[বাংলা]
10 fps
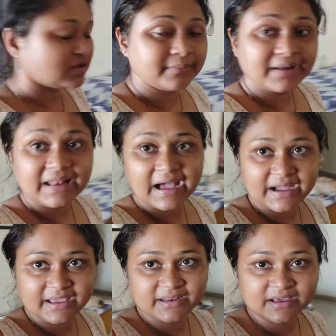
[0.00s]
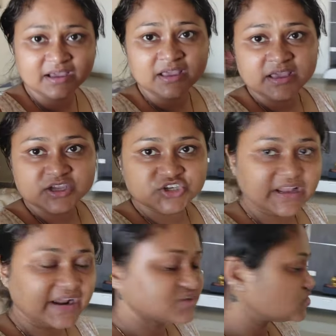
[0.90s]
গুলো আমরা লাগাই না সে
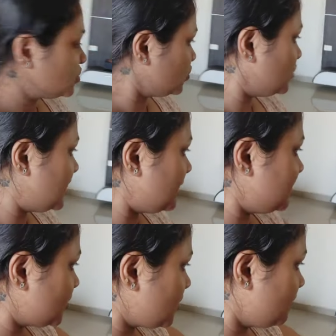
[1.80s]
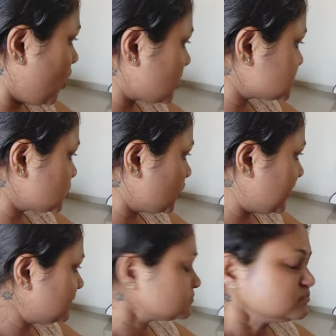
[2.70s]
লাইটস গুলো খুলে আমি এরকম বক্স
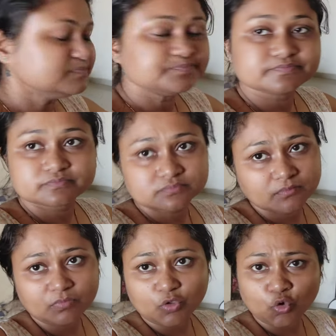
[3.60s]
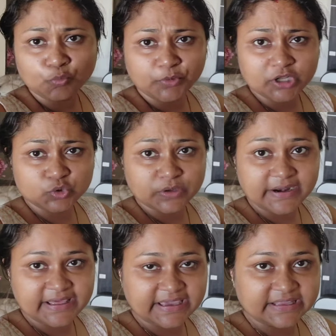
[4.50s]
করে উপরে
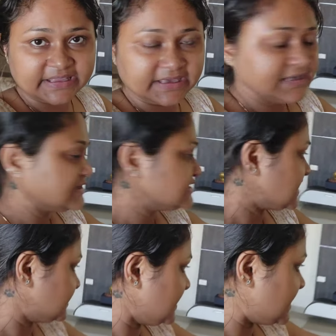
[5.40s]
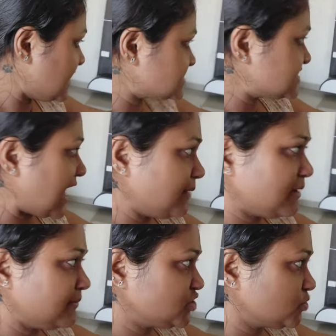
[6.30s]
তুলে রেখে দিই যাতে নেক্সট টাইম
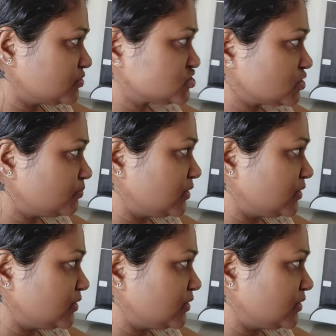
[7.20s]
আমি সমস্ত